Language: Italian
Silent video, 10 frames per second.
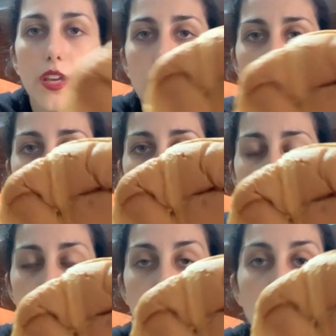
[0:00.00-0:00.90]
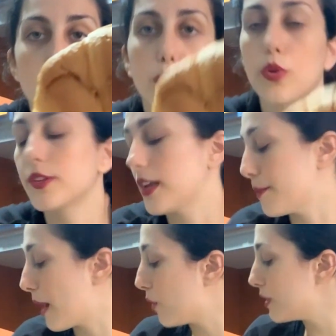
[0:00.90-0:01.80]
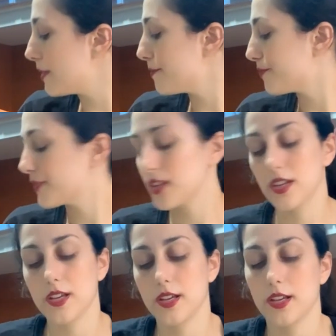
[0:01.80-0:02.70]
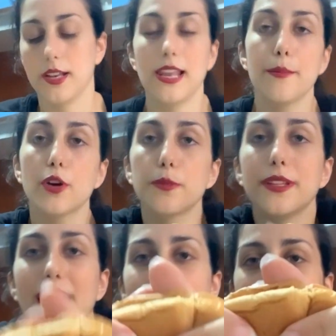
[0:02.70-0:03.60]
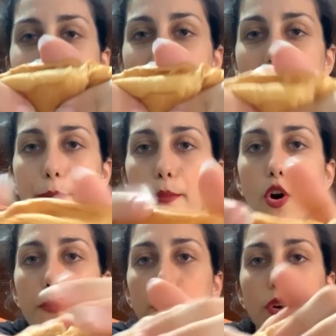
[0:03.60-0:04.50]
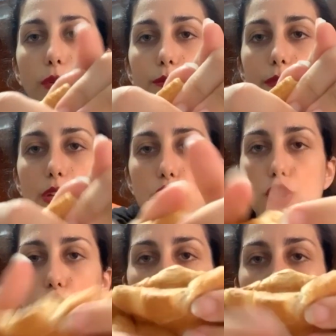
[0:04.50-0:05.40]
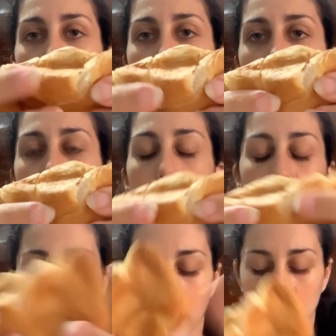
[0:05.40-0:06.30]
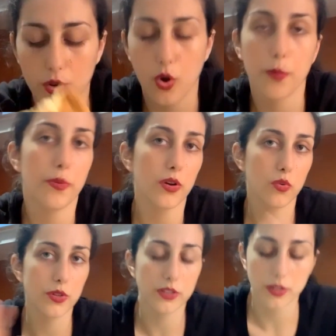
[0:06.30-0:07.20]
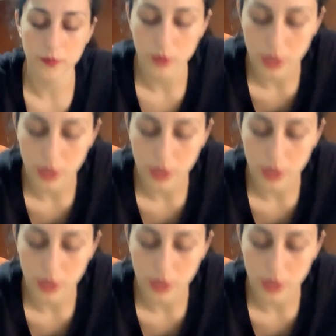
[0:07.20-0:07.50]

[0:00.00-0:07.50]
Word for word: invece è più scuro quello della Bauli. La morbidezza è morbido nello stesso modo di quello della Cop, quindi il